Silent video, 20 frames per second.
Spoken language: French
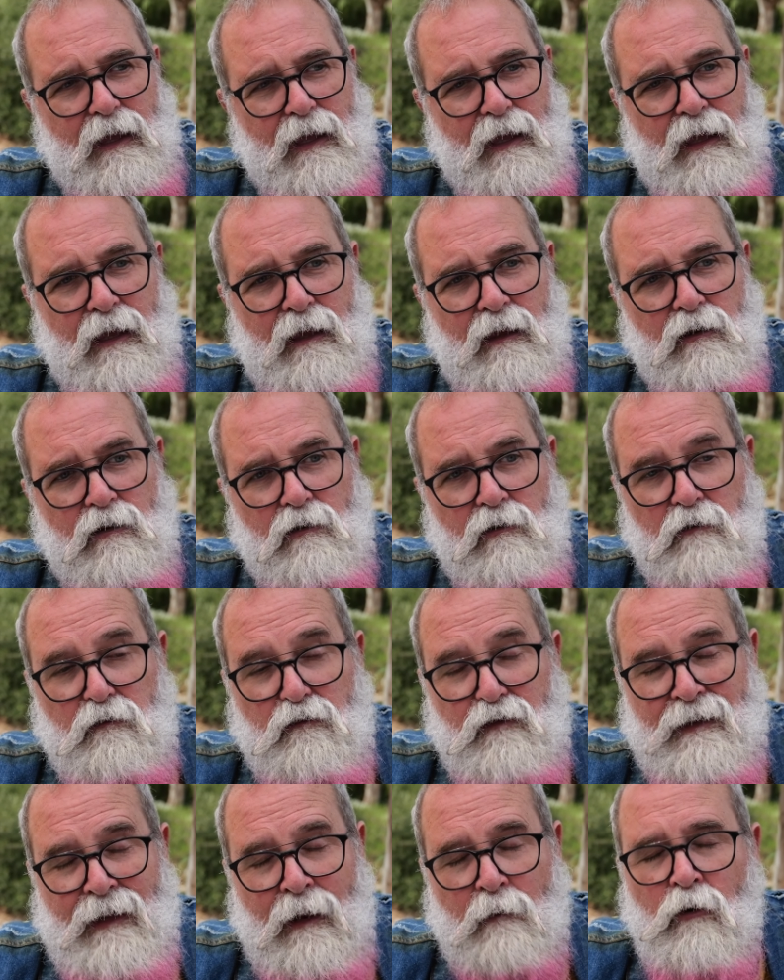et
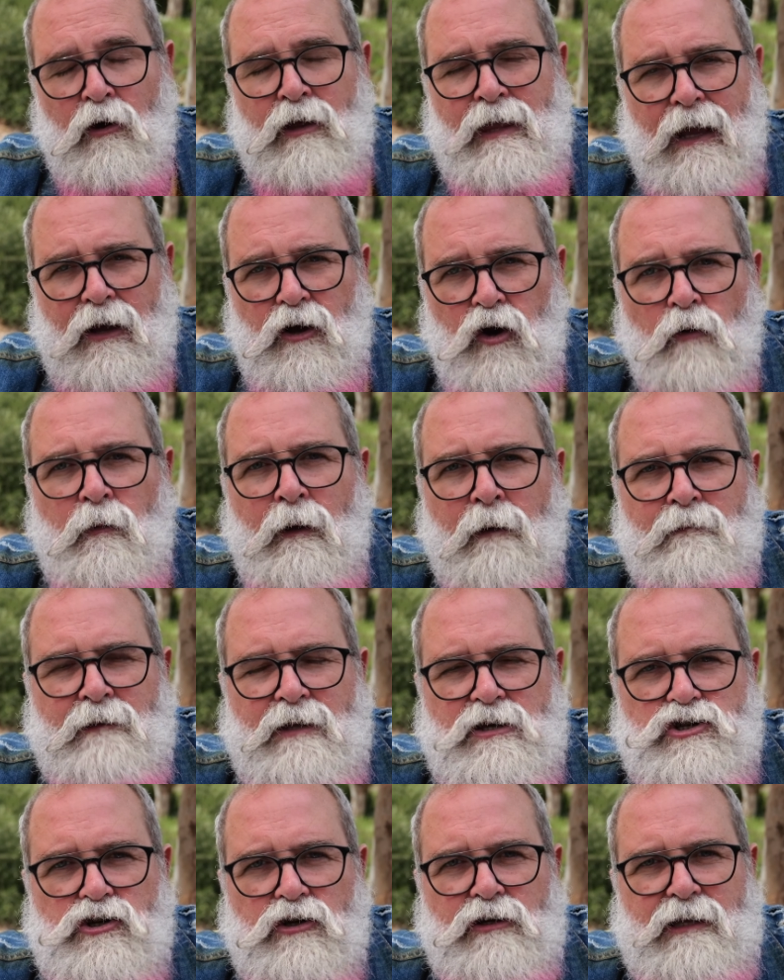finalement, il y a quand même
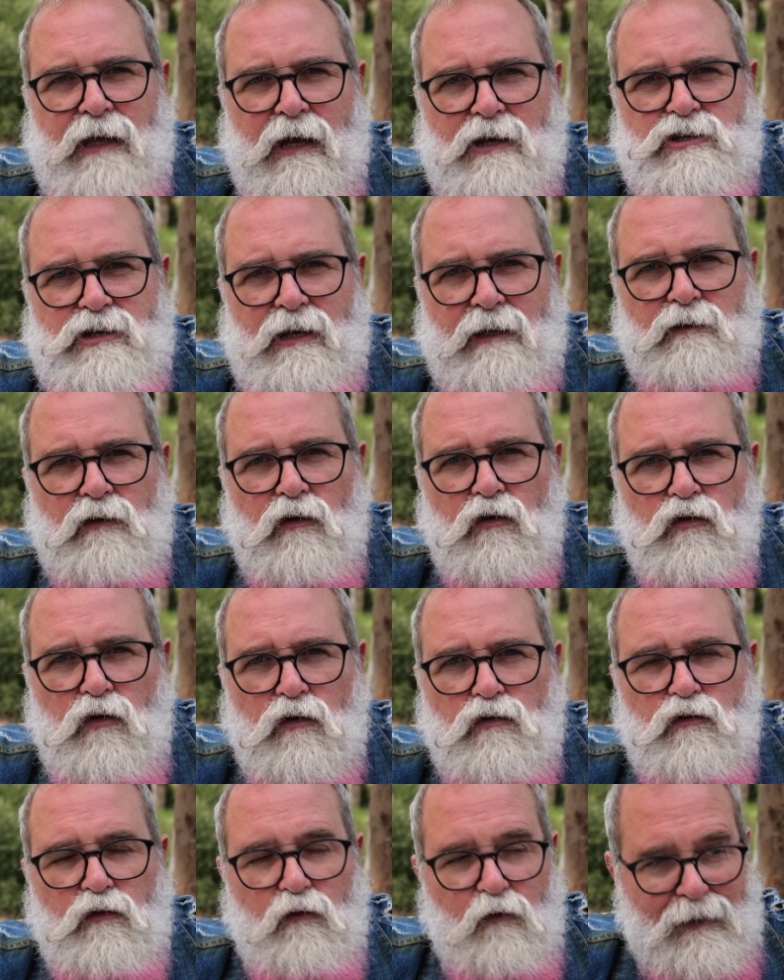des gens qui achètent
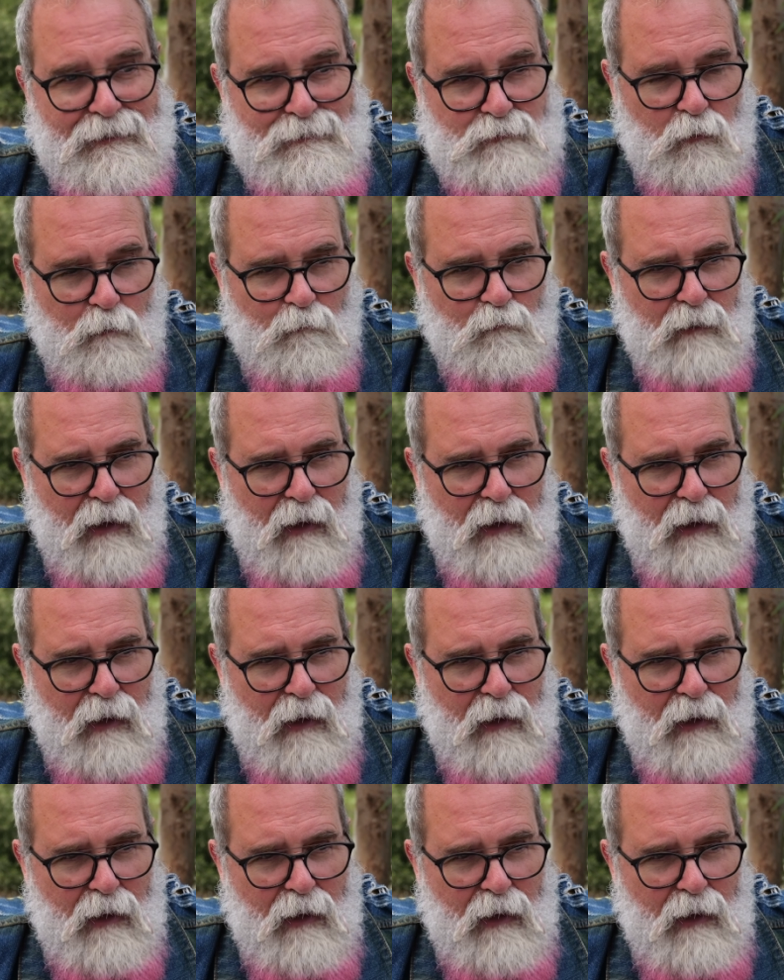de toute façon.